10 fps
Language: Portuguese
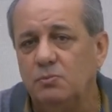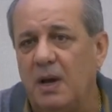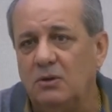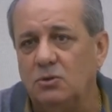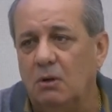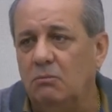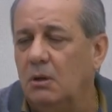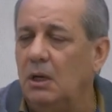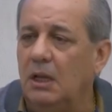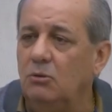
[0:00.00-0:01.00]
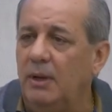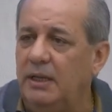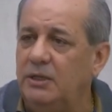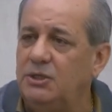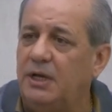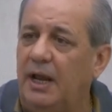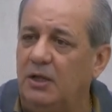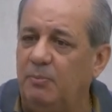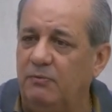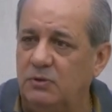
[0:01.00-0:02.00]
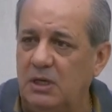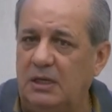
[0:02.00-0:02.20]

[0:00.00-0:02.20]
bancos estão criando uma linha de crédito para você